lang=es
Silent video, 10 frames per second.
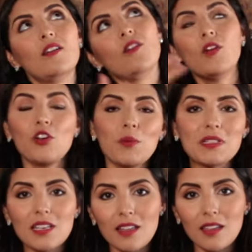o la
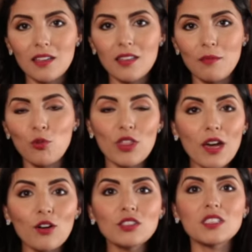Universidad de, de,
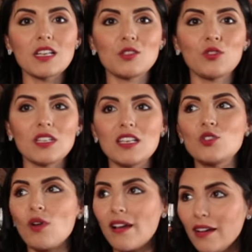Burdeos, que es donde se
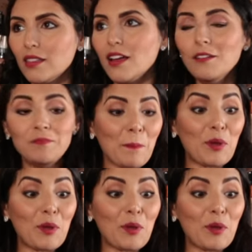hizo la cata,